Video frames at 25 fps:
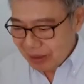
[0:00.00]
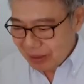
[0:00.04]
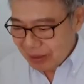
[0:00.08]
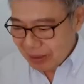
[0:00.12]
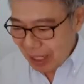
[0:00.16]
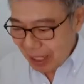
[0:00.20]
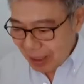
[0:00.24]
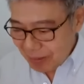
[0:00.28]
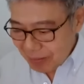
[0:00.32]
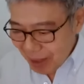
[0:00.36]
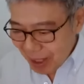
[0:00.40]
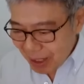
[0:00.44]
ไตร
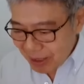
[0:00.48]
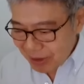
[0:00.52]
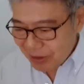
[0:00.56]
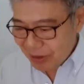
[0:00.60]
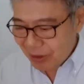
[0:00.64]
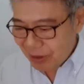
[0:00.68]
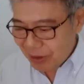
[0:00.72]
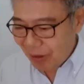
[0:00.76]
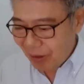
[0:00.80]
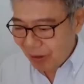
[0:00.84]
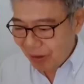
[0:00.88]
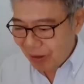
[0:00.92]
มาสส
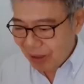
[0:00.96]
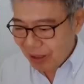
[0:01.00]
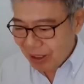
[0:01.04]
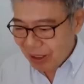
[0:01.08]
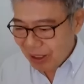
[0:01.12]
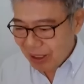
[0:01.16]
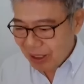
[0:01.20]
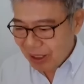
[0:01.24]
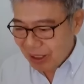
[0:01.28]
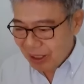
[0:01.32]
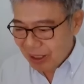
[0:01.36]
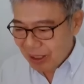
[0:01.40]
อง
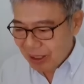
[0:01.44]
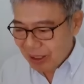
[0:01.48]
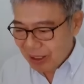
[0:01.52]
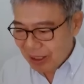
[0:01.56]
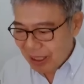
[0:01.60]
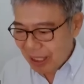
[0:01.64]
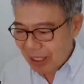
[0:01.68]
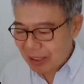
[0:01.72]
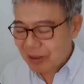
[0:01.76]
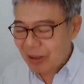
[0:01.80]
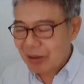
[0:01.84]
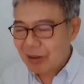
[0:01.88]

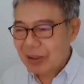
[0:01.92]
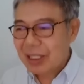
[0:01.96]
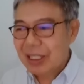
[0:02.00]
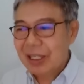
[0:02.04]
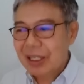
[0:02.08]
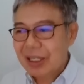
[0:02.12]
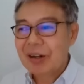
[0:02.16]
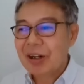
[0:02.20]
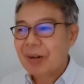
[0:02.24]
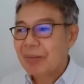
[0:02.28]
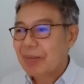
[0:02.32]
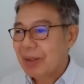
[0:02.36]
นักท่องเที่ยว
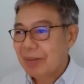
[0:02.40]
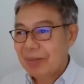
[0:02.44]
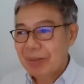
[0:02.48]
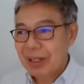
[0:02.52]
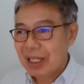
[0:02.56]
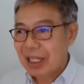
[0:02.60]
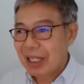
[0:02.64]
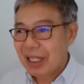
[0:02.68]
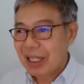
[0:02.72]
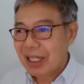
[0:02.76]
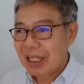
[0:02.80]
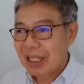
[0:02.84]
ก็ไม่มี